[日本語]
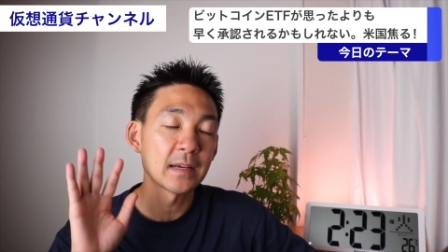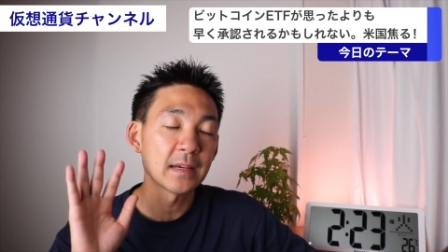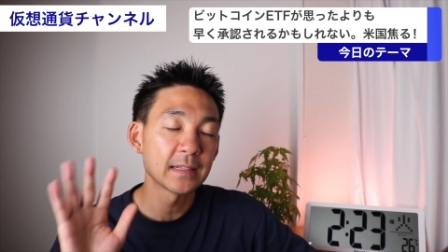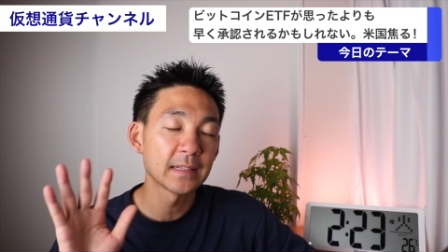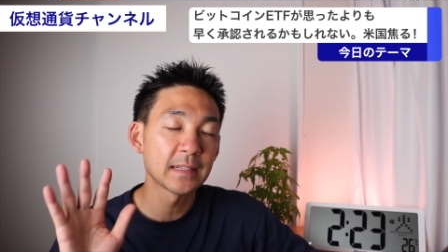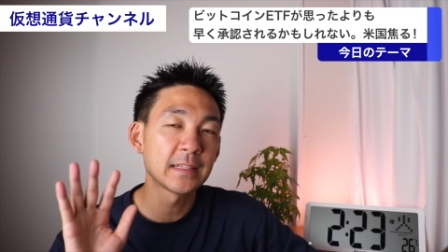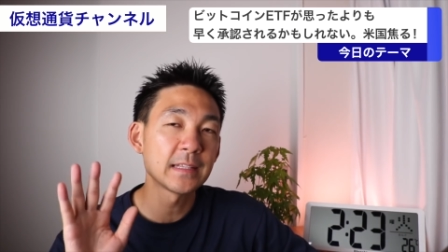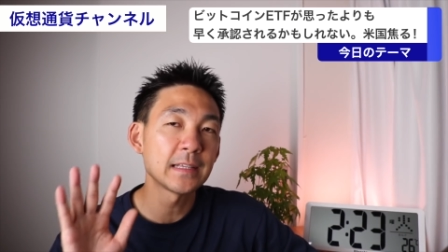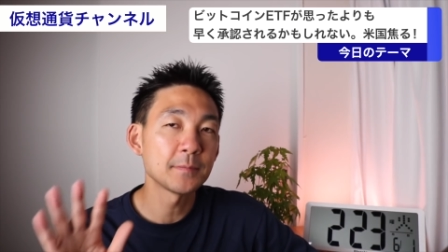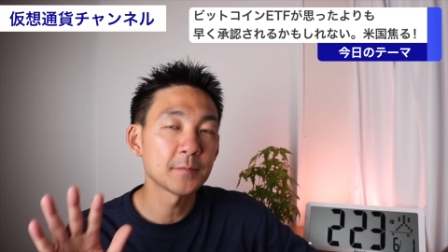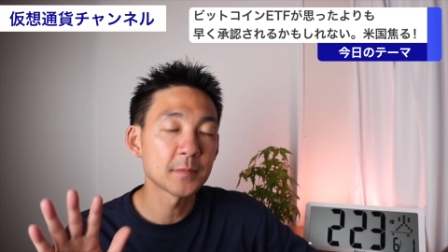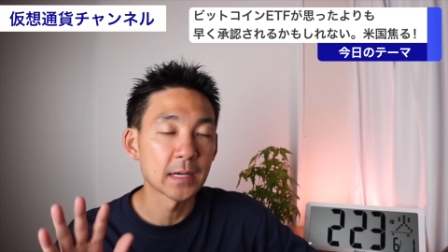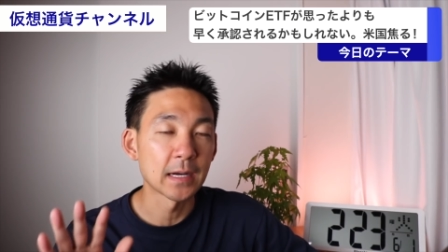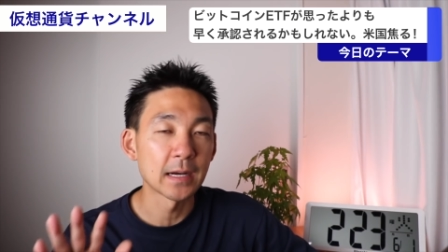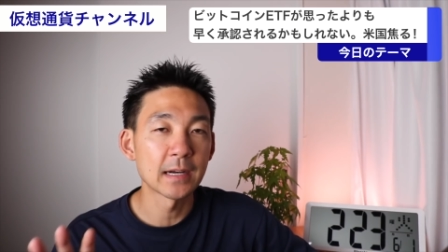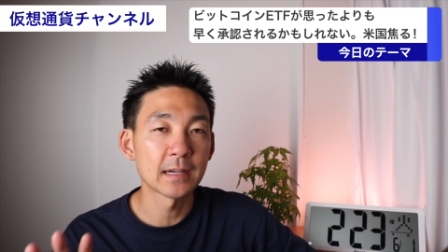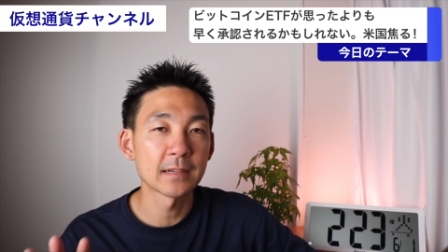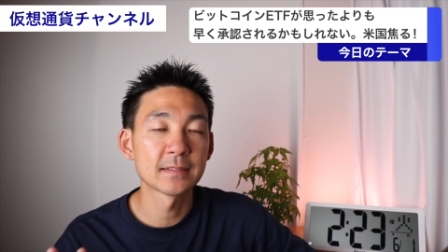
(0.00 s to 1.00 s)
う。で、DEEM
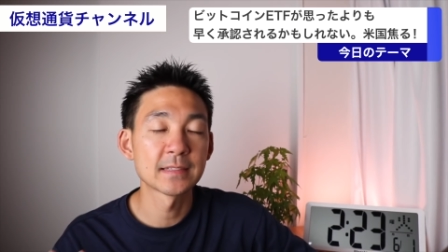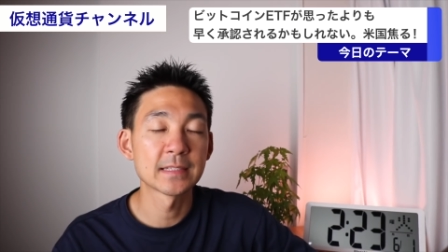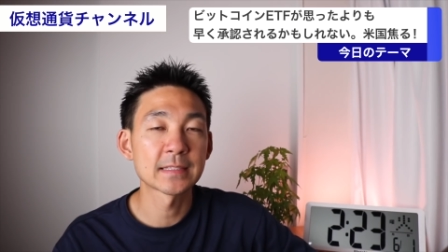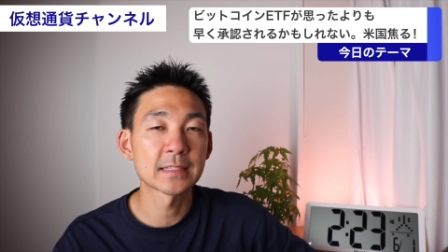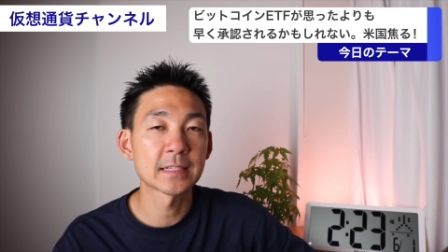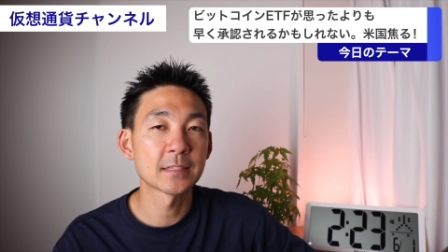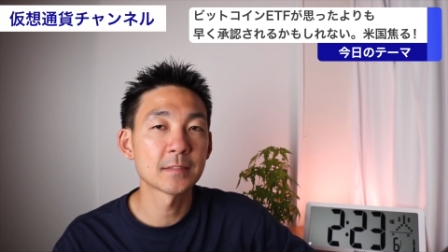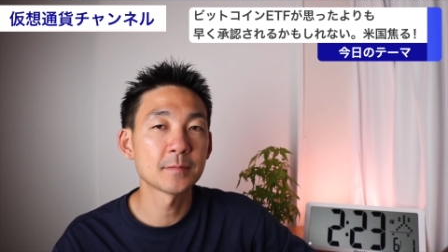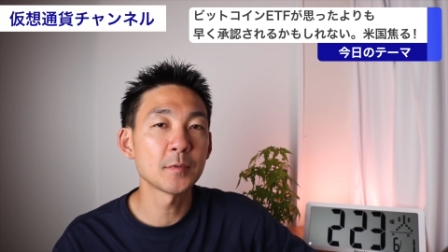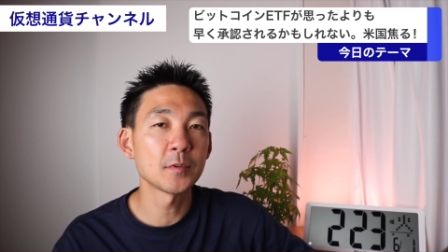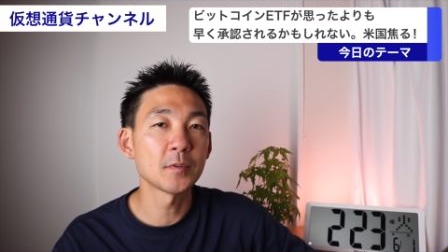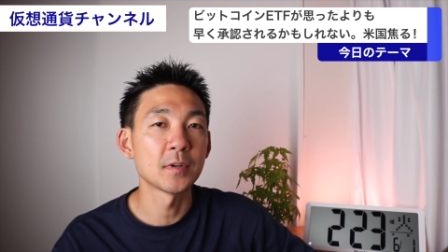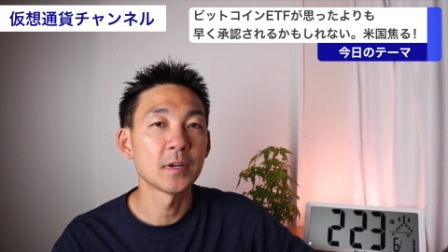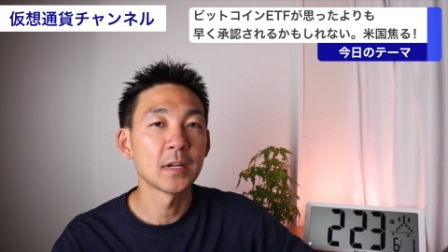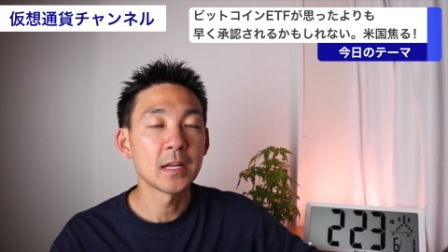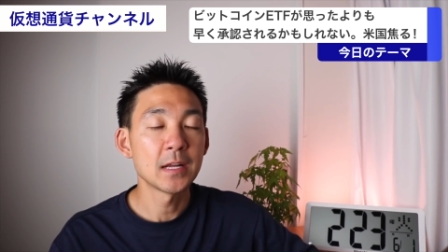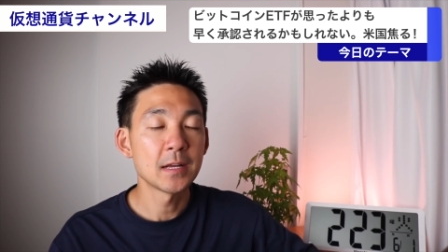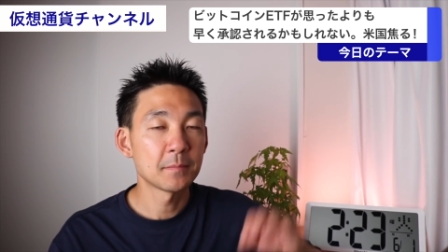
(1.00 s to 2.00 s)
があるんですけれども、
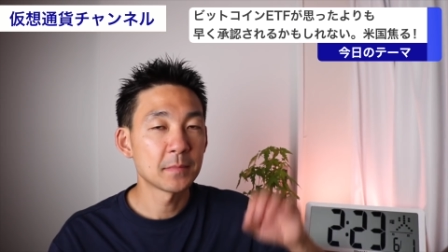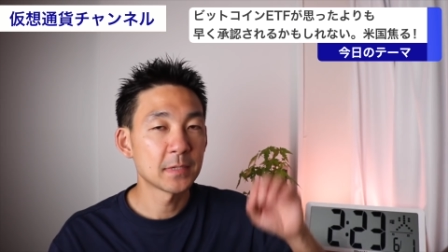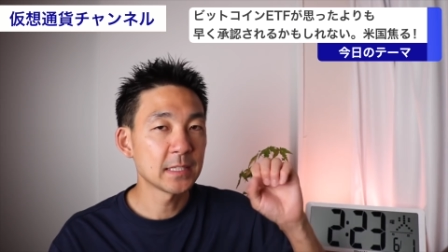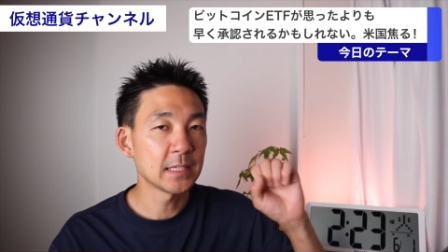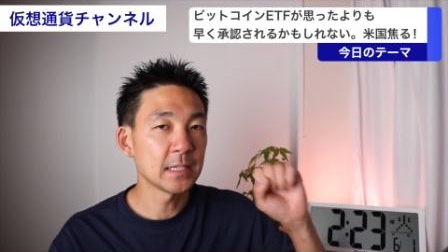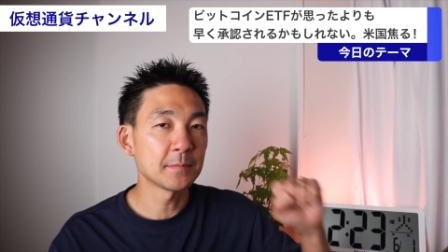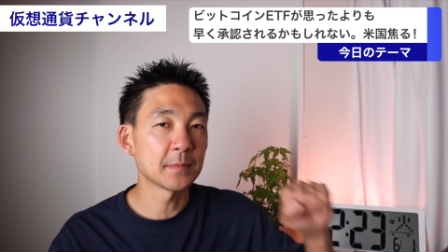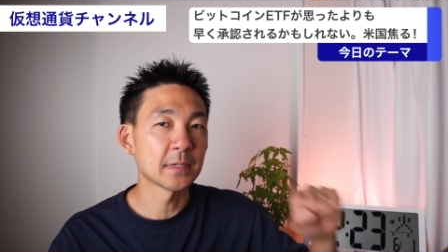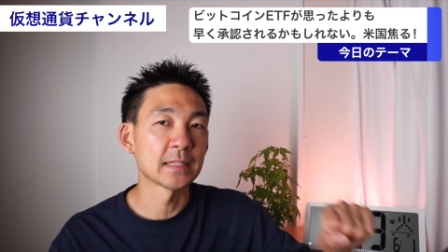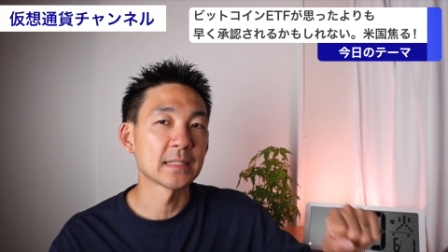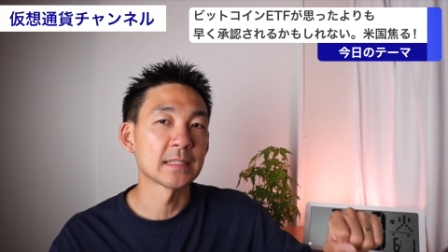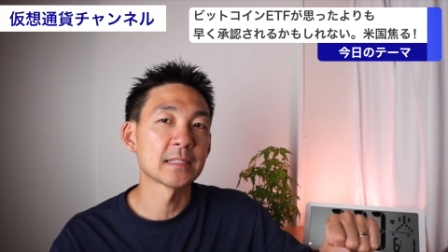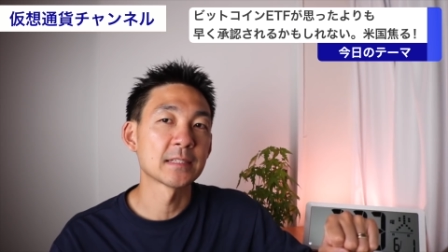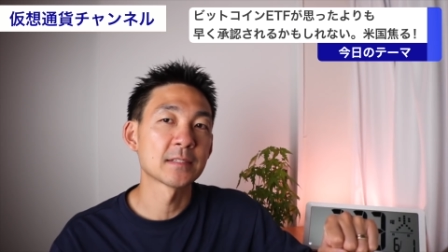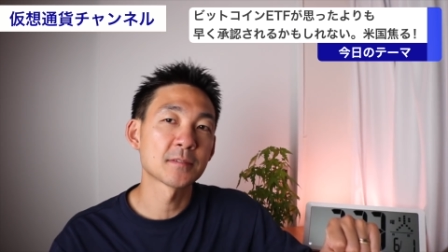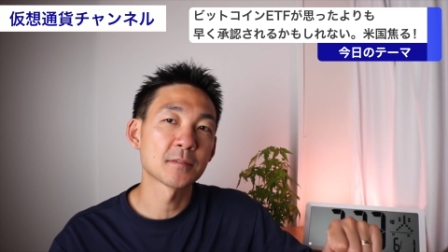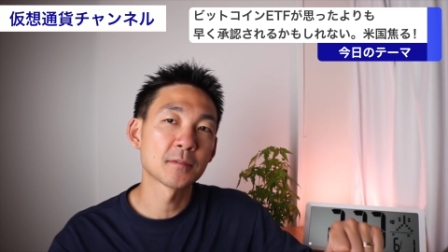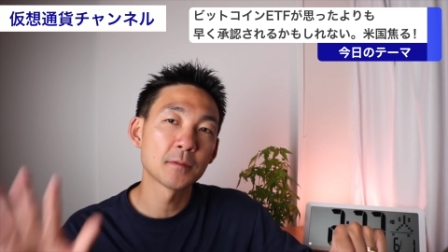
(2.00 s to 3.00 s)
DEEM はです
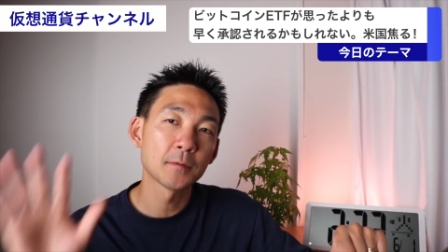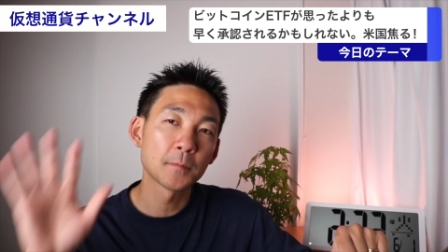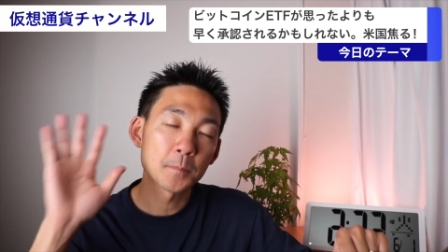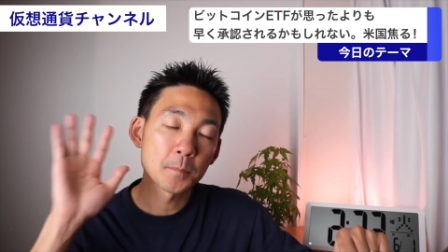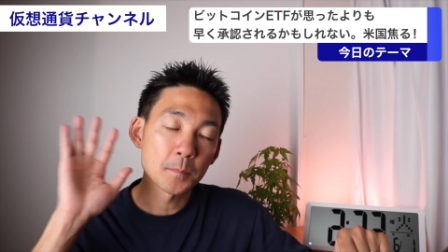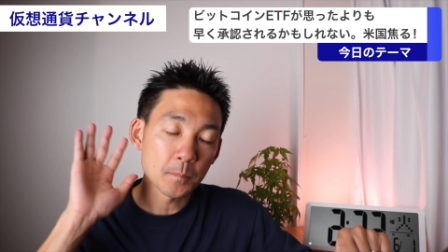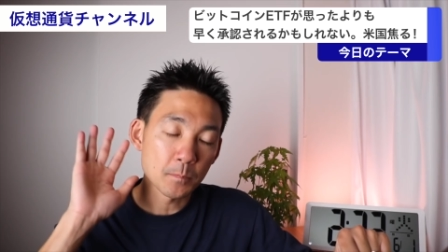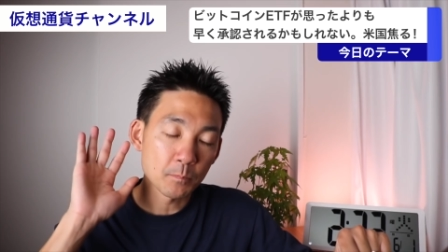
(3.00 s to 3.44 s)
ね、その、